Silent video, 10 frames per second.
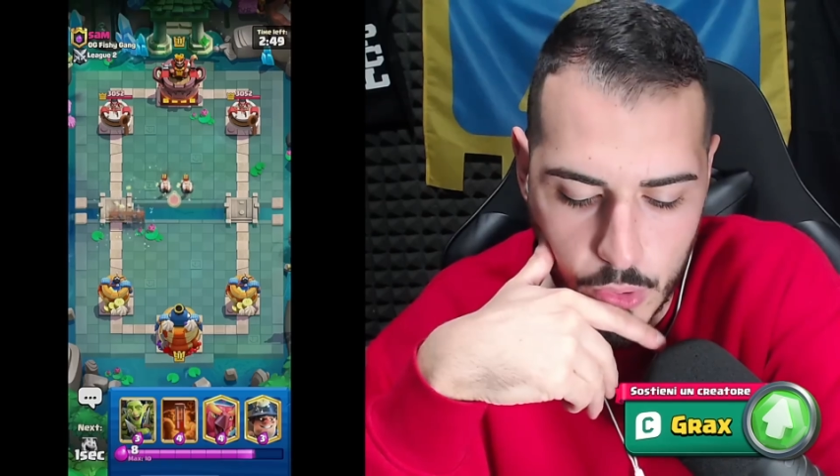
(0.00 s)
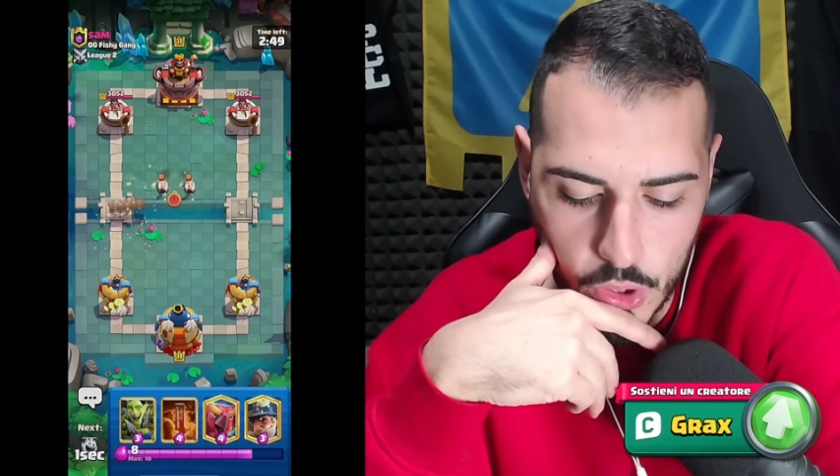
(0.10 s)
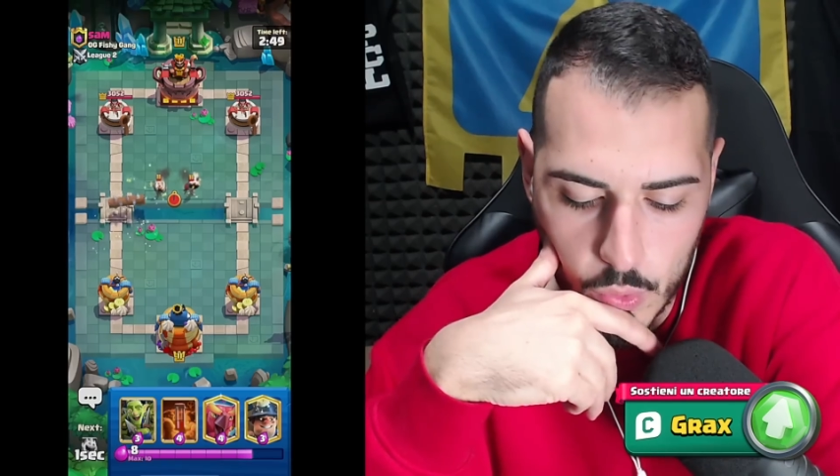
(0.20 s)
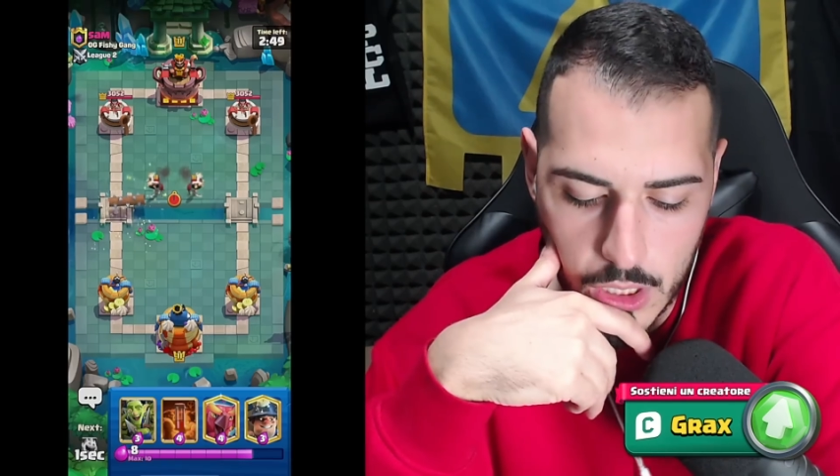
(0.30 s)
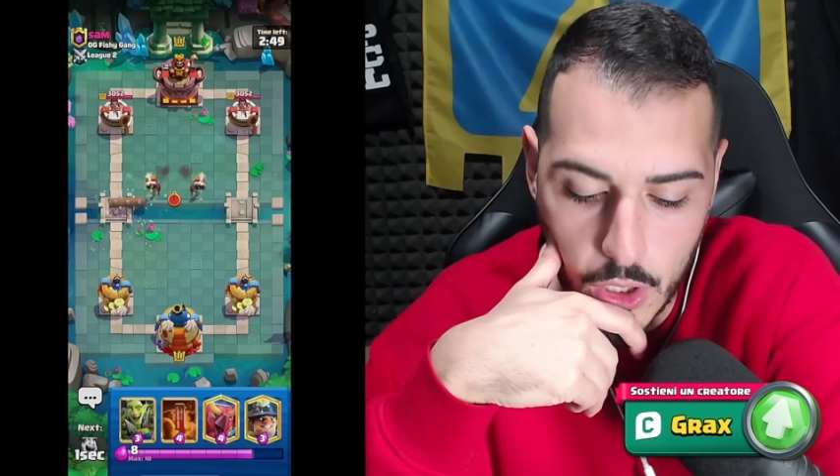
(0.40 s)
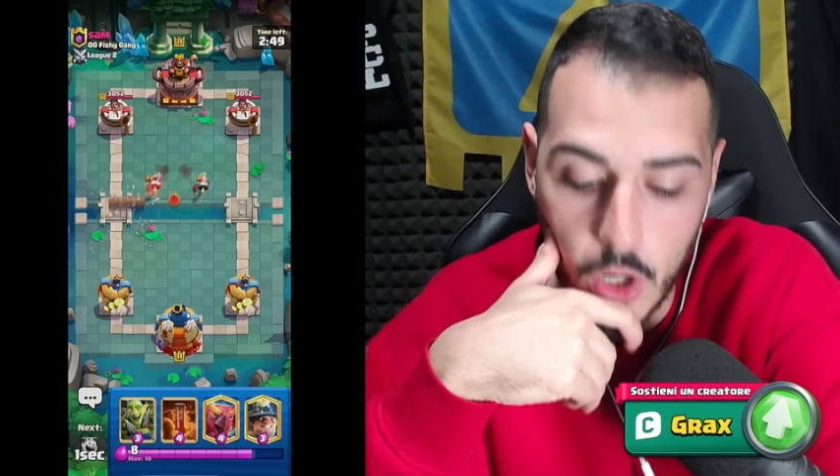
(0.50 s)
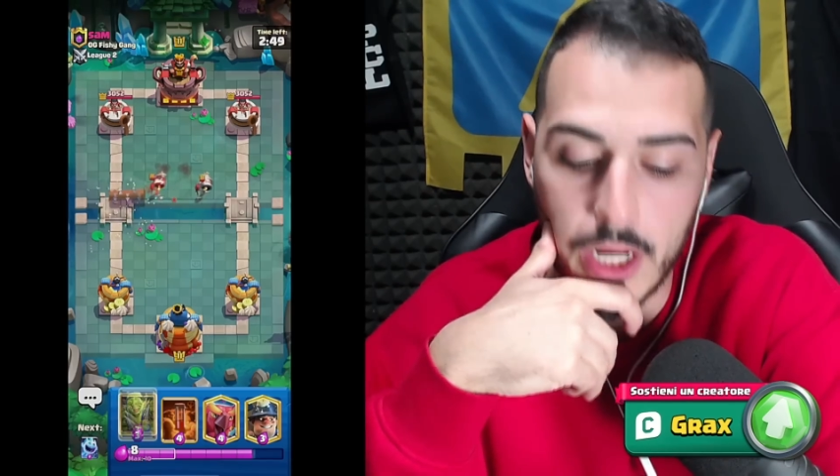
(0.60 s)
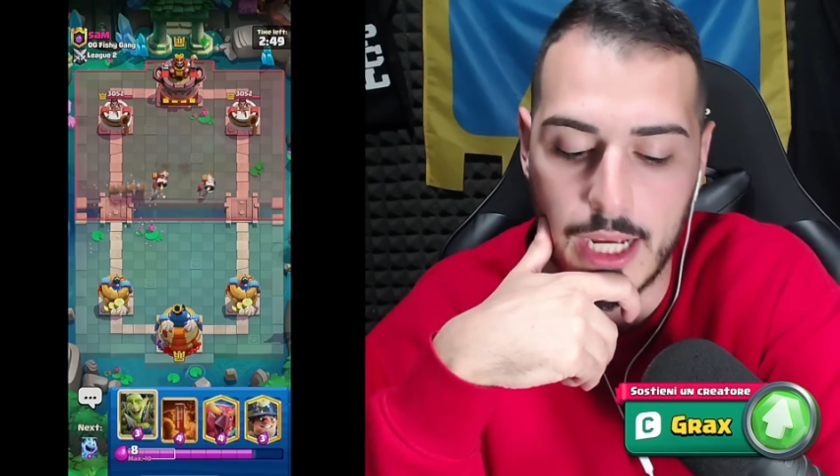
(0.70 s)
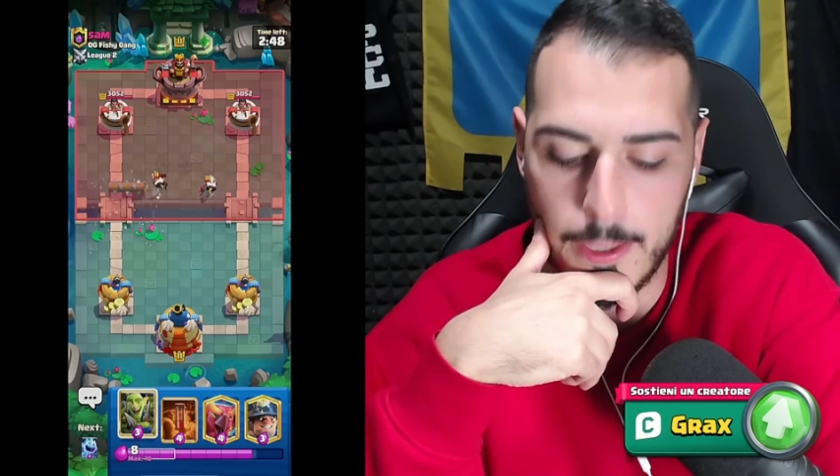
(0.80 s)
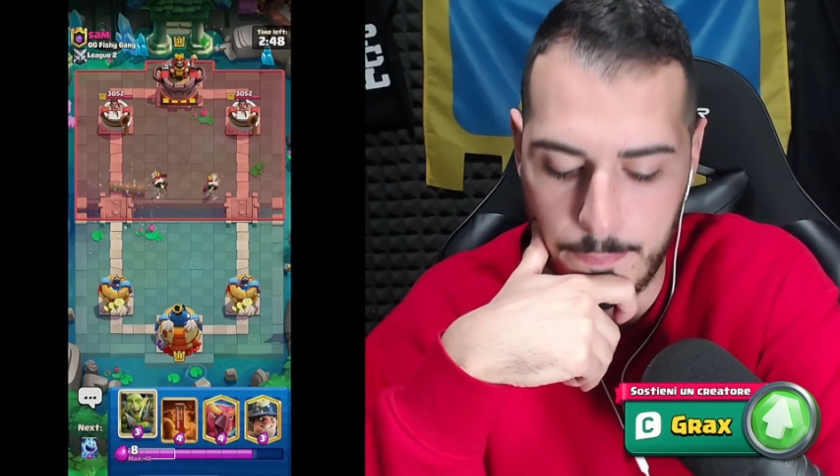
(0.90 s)
Buono quel
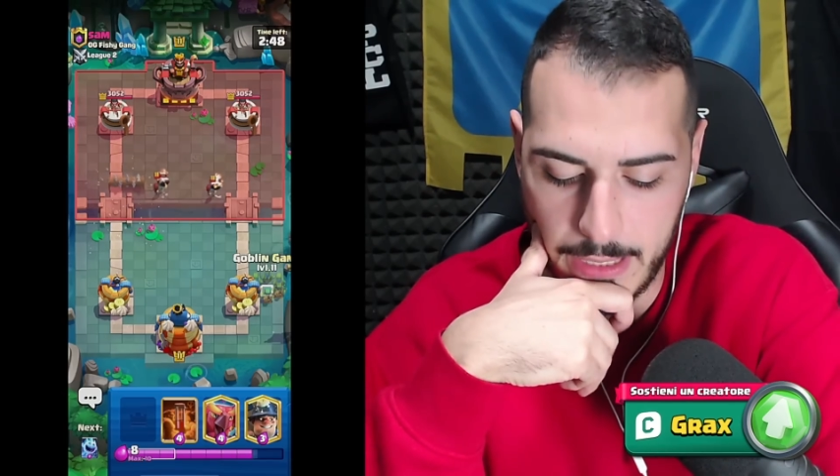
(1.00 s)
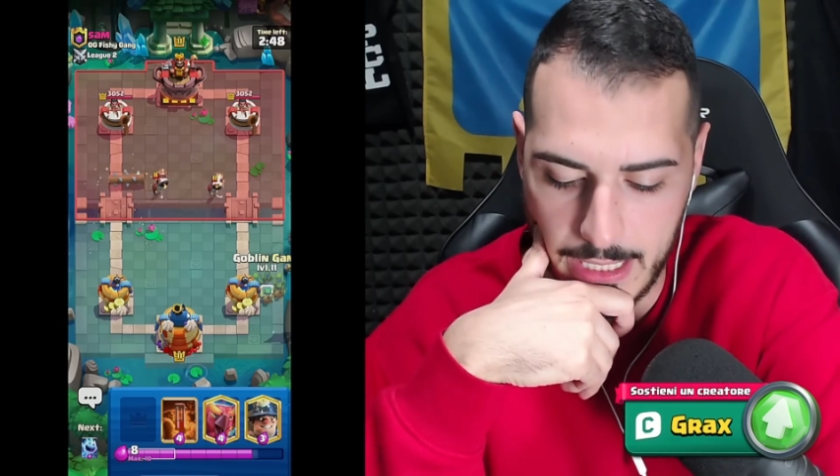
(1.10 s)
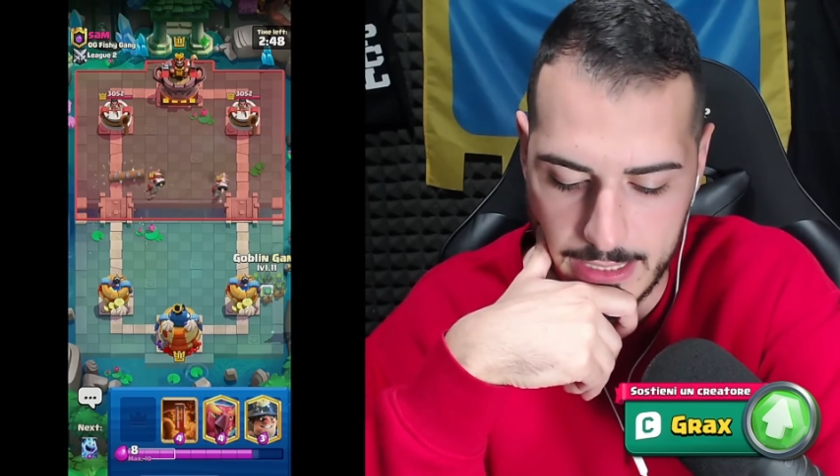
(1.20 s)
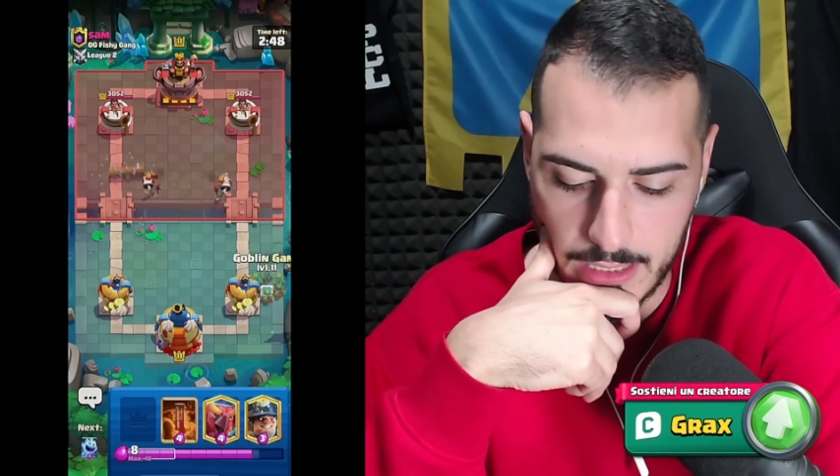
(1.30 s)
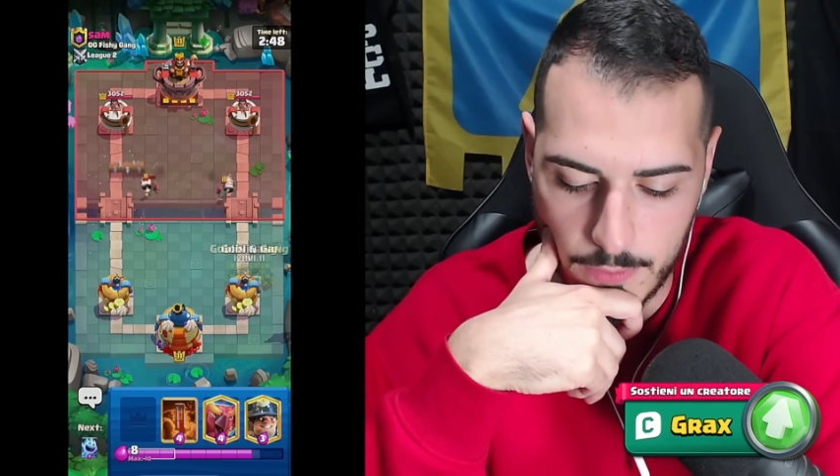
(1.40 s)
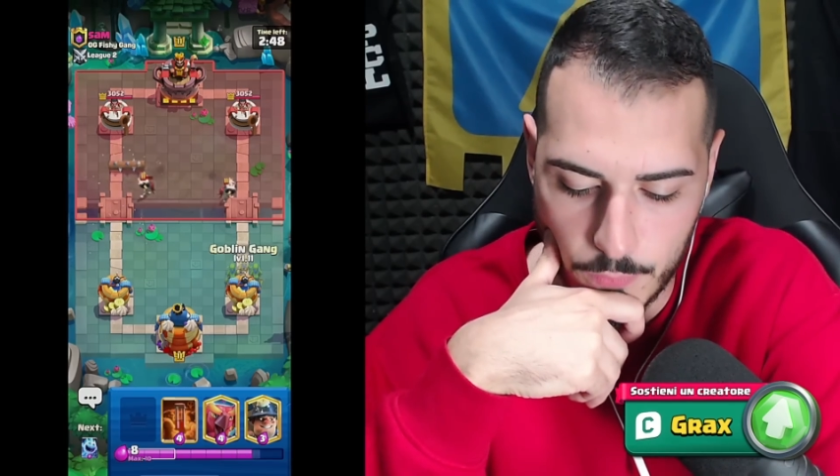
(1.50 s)
log, prende al